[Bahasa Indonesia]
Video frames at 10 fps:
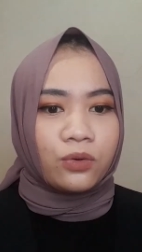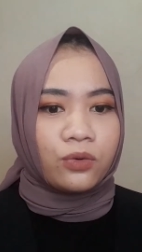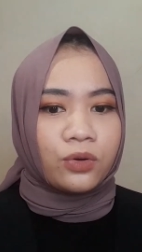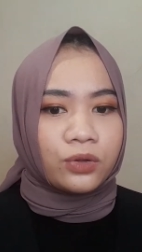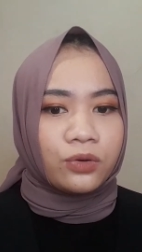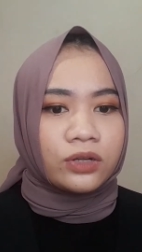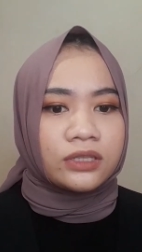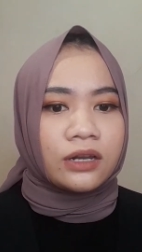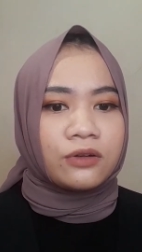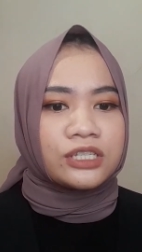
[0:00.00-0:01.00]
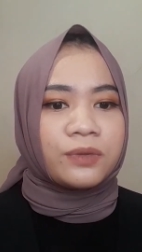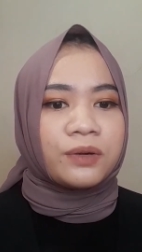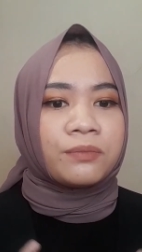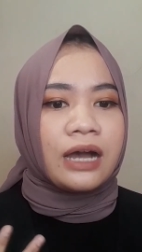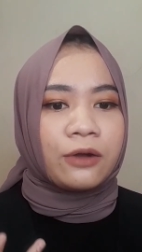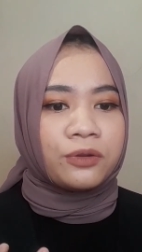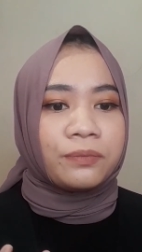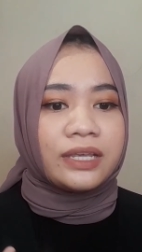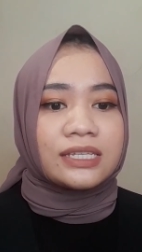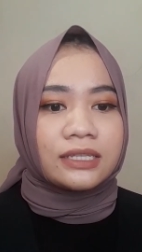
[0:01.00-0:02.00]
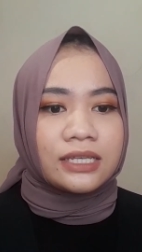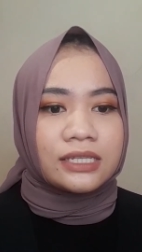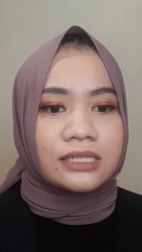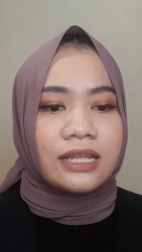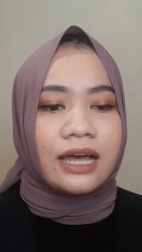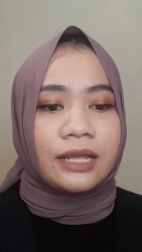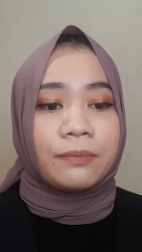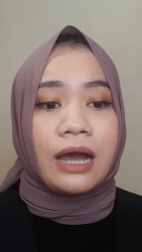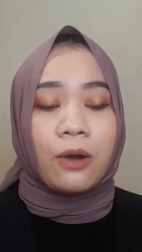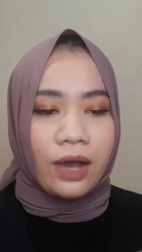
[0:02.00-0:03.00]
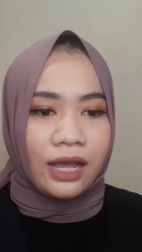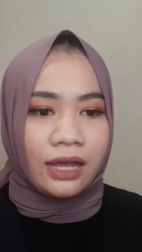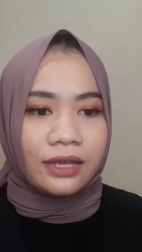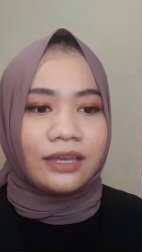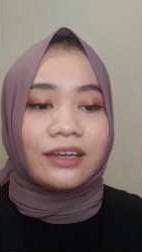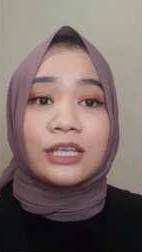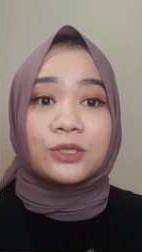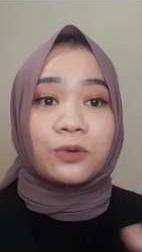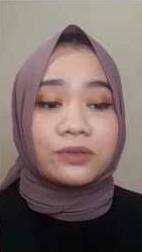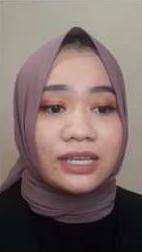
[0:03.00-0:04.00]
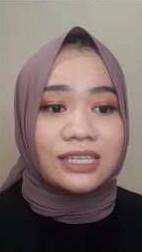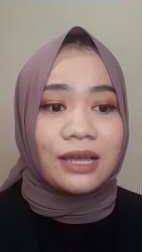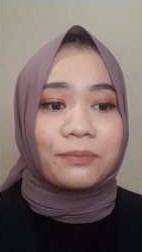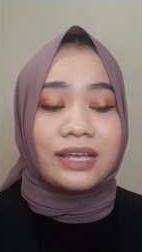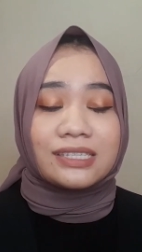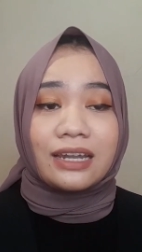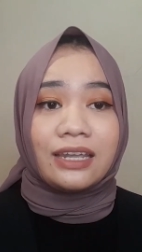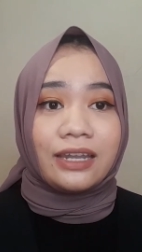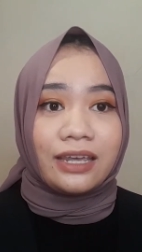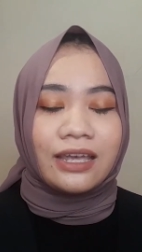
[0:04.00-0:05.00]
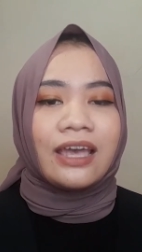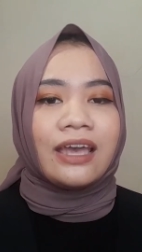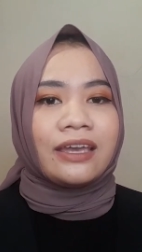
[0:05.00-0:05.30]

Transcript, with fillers: untuk terus membangun bisnis dari bawah hingga sukses sampai saat ini.